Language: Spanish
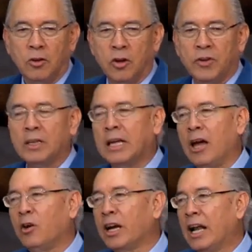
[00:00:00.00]
Yo
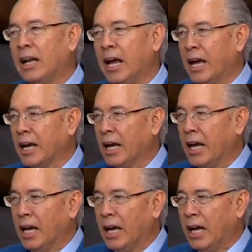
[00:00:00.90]
sentado en el, en,
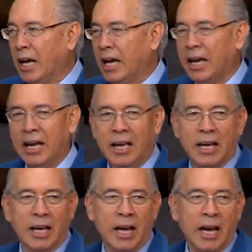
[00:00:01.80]

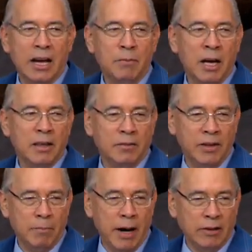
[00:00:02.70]
el mes
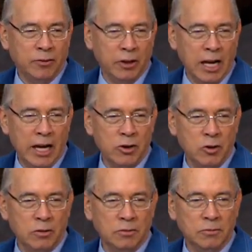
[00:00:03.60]
de marzo del
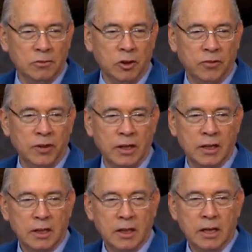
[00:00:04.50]
año 12,
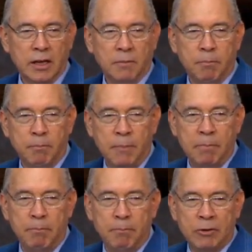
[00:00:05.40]

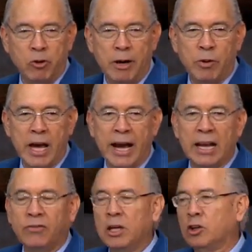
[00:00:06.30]
más o menos en el
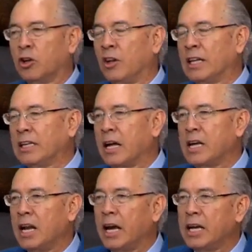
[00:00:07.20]
asiento donde
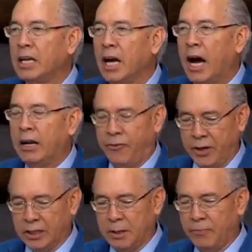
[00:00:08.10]
estaría Ariel ahí al
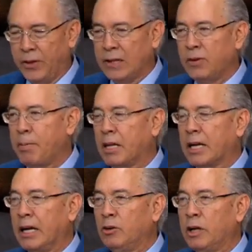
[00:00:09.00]
frente, Naisa
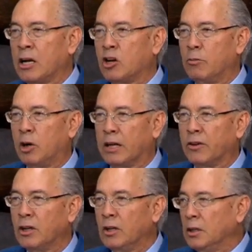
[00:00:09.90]
predicando, eran como las,
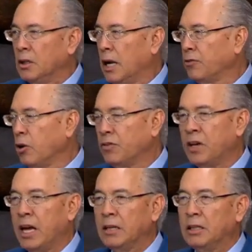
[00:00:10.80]
las
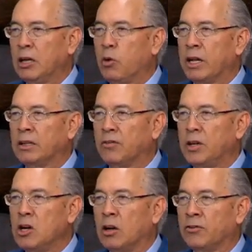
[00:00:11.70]
11 y
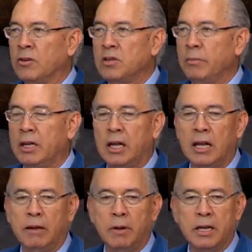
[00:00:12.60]
45, las 11 y media
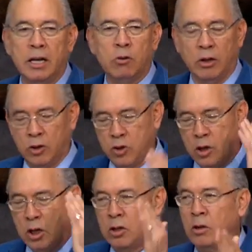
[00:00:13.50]
de la mañana, y cuando yo
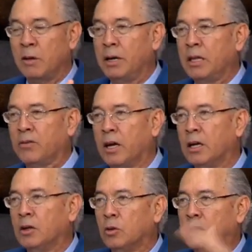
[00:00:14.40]
oigo a Dios que me dice,
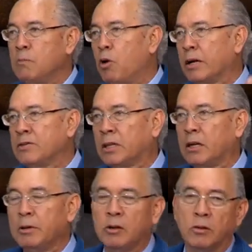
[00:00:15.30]
tu tiempo aquí se
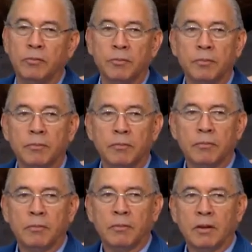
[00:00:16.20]
terminó.
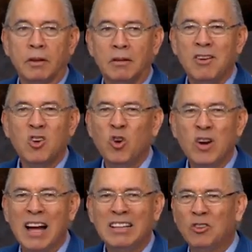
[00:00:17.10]

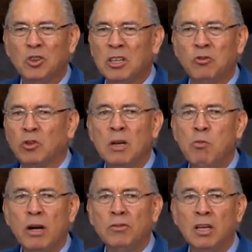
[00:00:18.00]
Locura, tu,
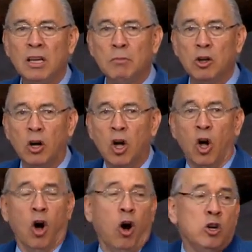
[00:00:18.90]
tiempo aquí se terminó.
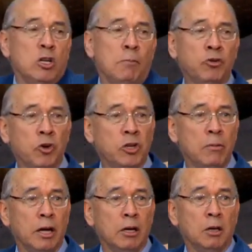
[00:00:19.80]
Oí una voz
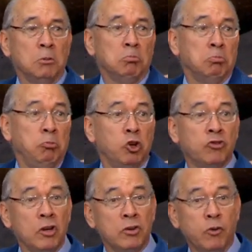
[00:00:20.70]
audible, no
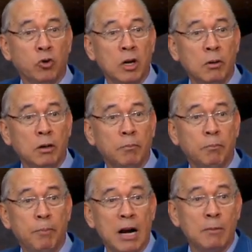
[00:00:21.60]
sé si fue audible,
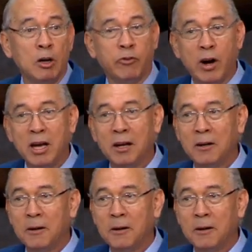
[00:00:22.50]
para mí lo fue.